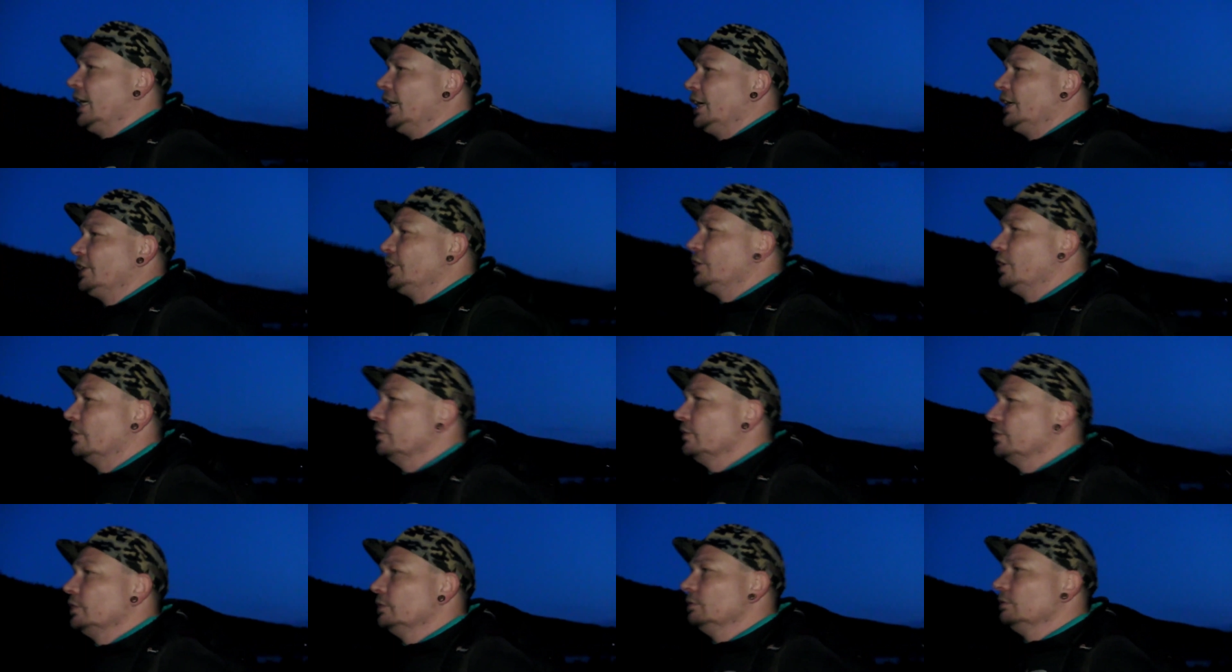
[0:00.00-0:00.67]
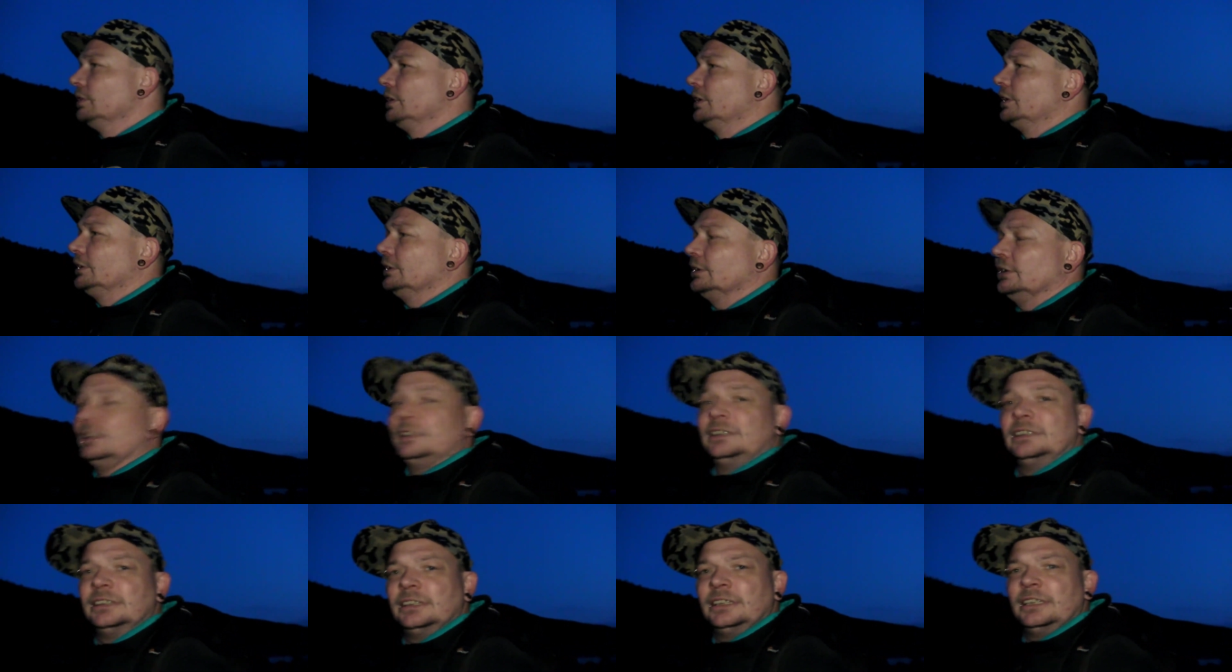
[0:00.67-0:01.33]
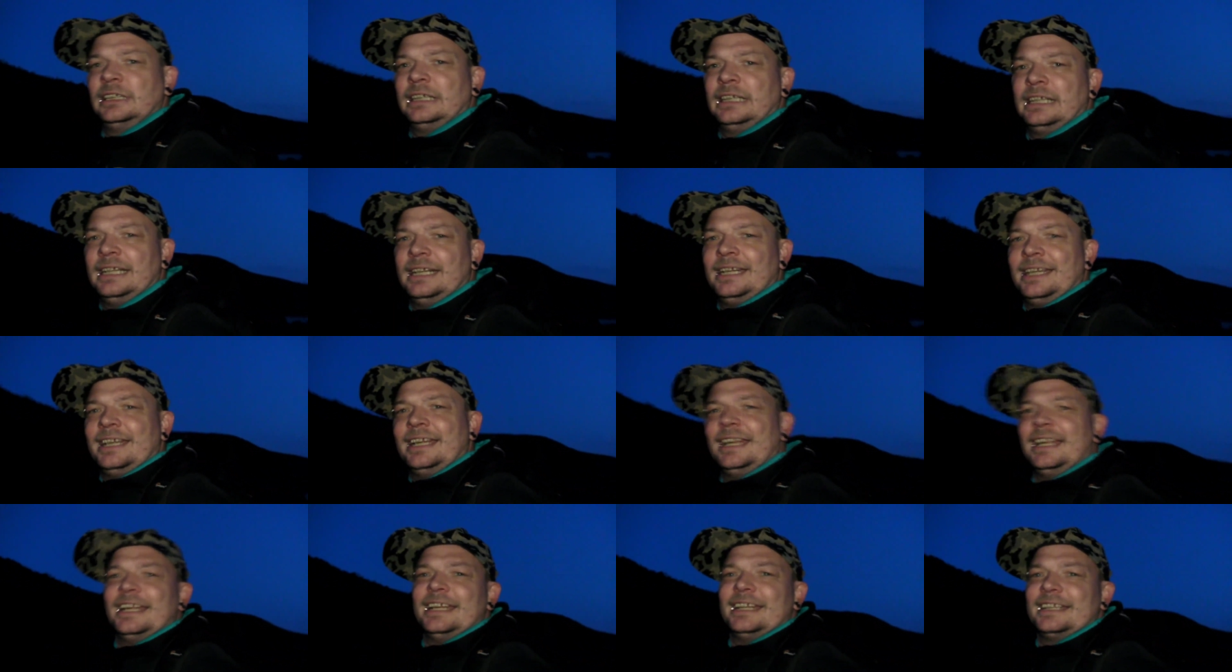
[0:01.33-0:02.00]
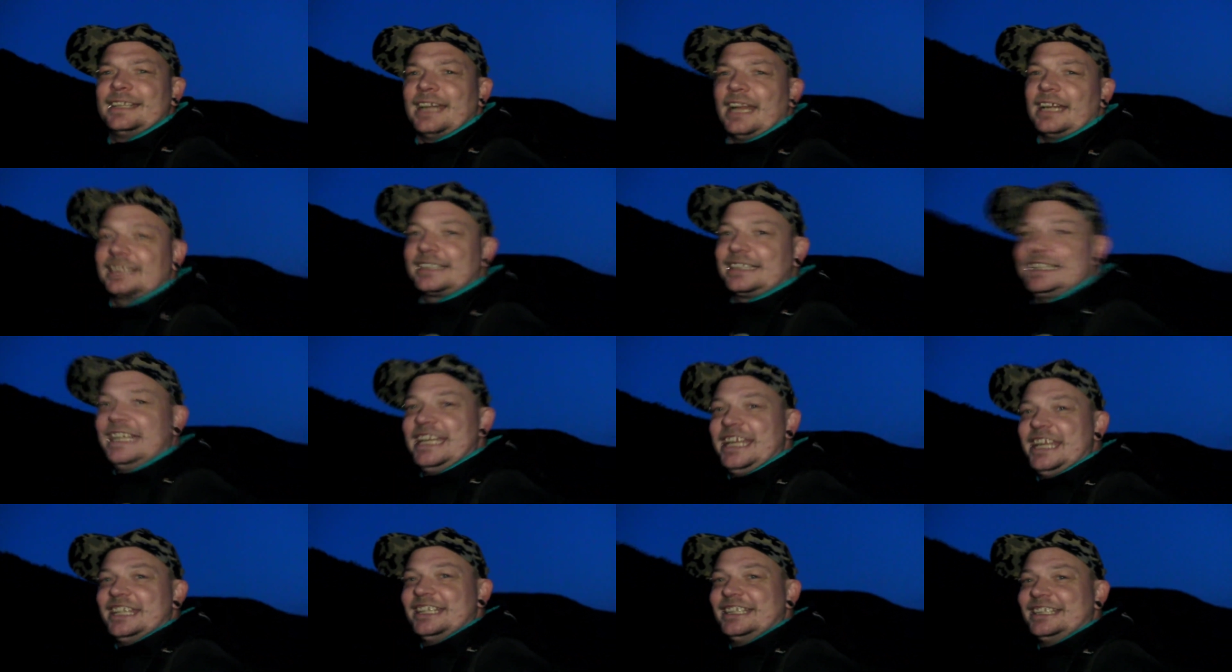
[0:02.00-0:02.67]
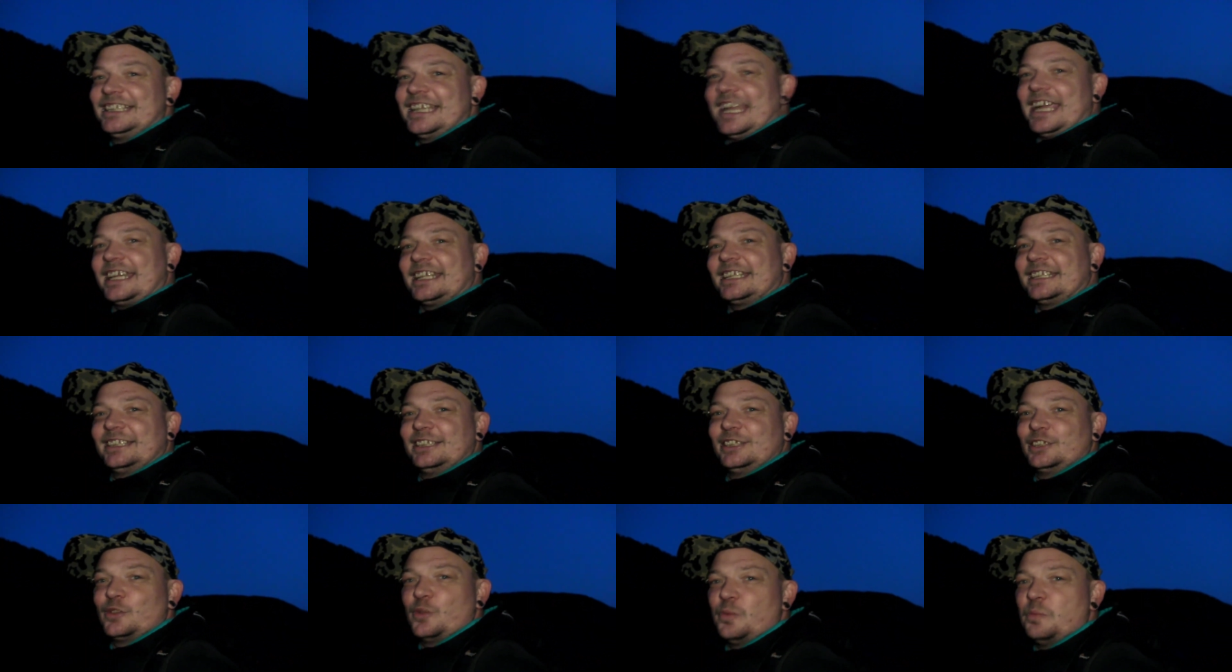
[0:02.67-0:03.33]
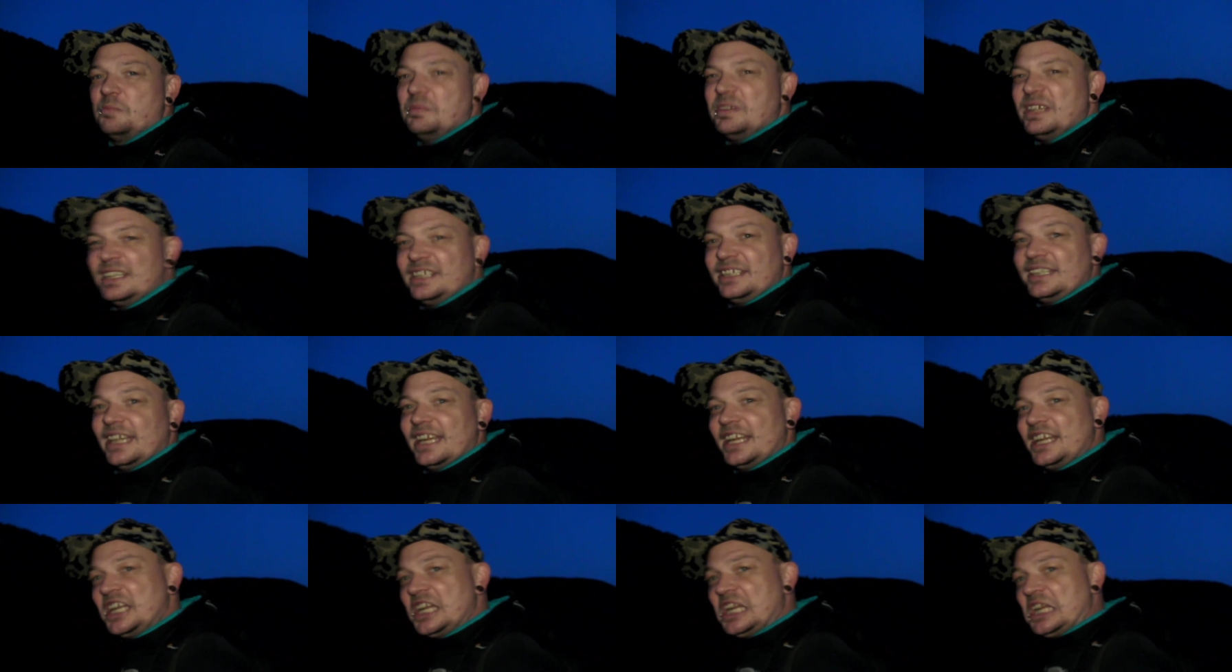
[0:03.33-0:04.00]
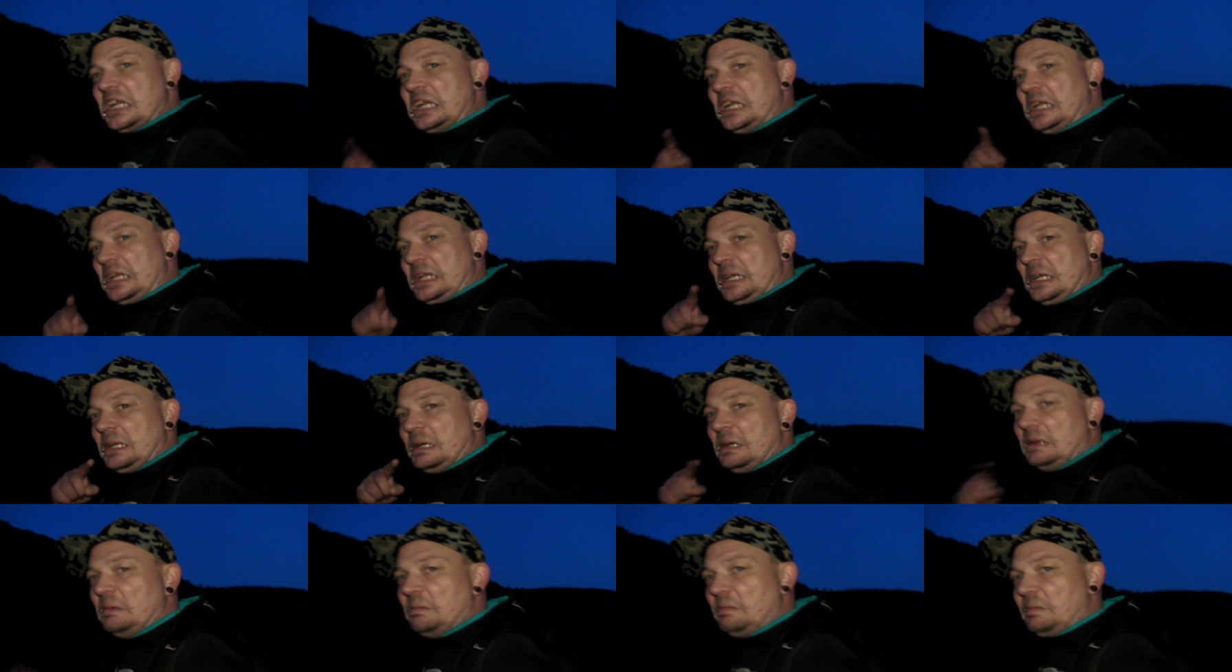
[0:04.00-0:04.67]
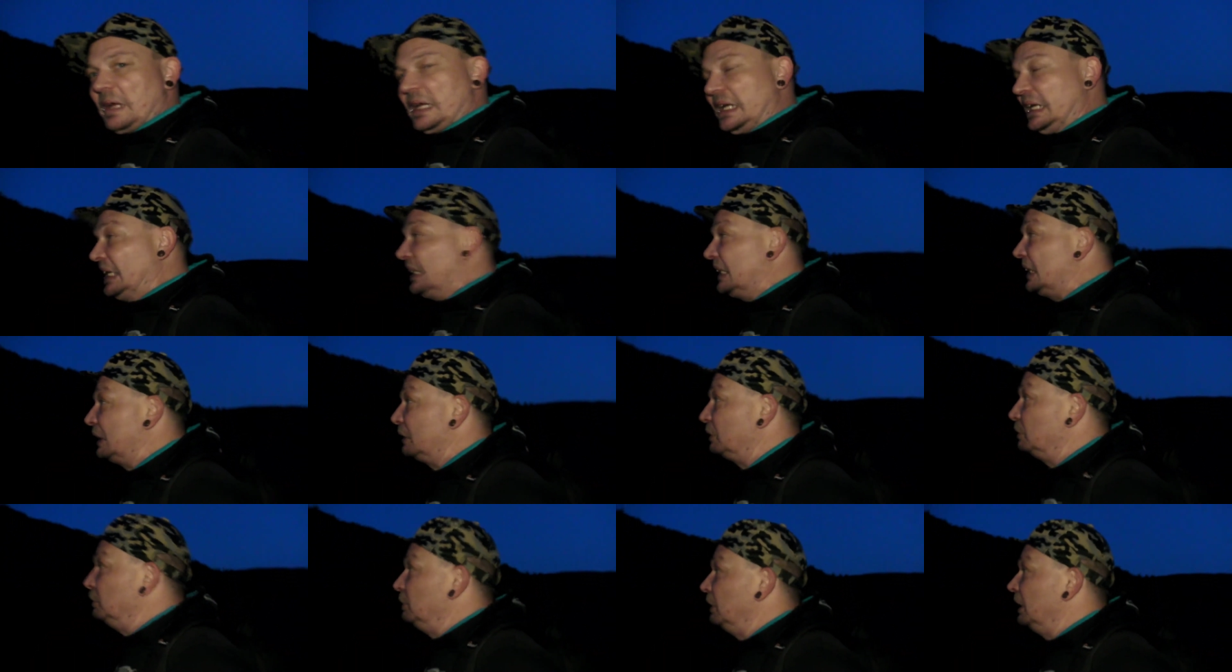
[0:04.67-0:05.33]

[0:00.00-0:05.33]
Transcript: Ich hoffe nur, dass die Insekten so ein bisschen mein Licht in Ruhe